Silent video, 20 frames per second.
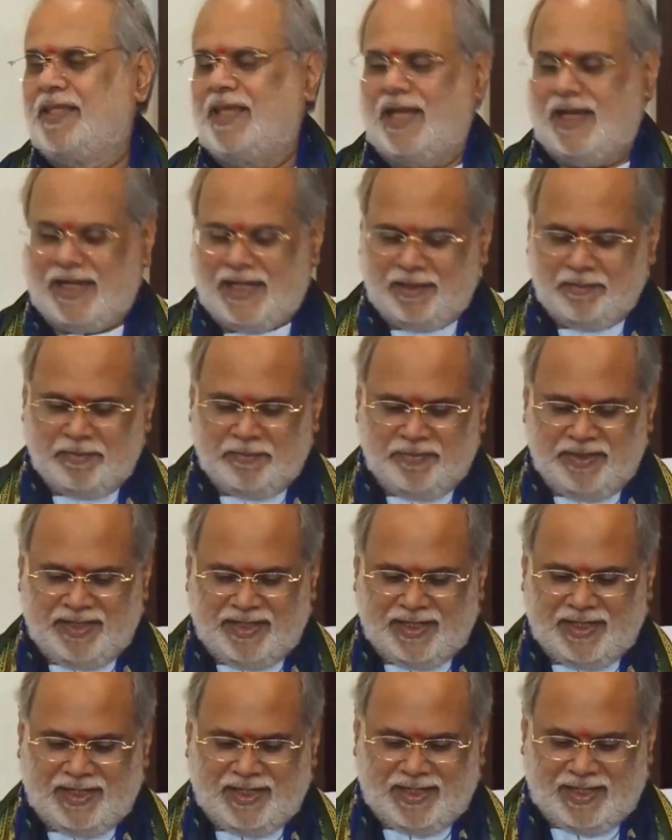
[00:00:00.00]
Jangan
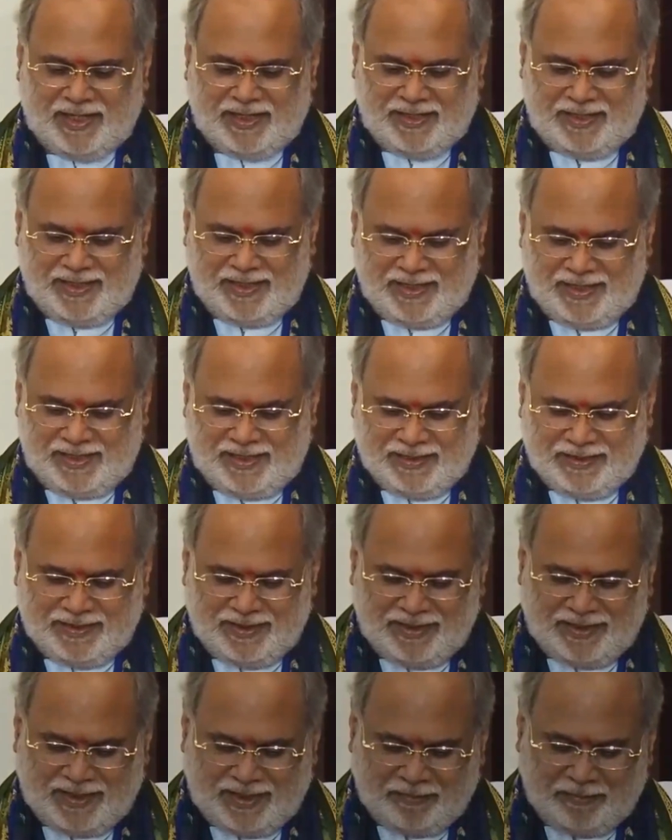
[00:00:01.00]
memberikan hadiah
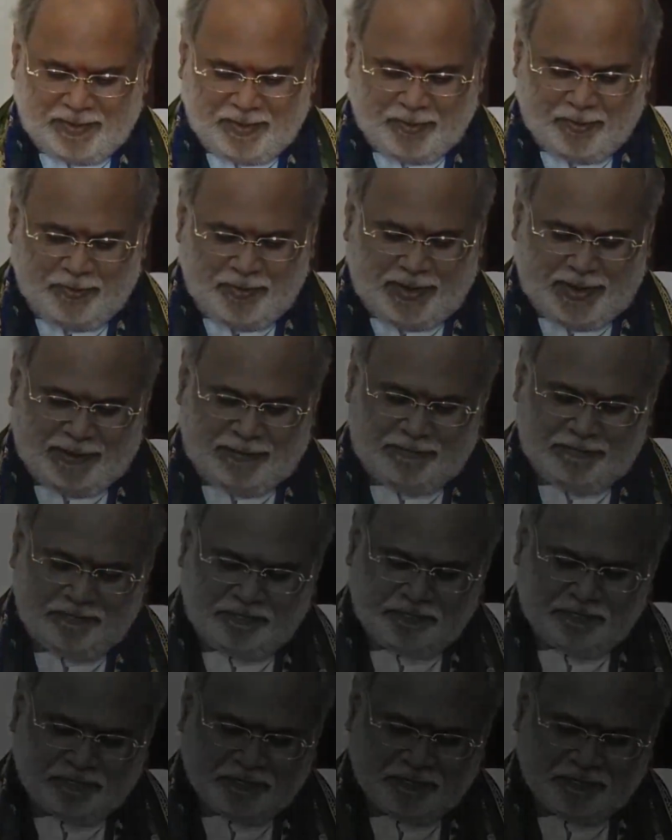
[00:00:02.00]
yang tidak berguna.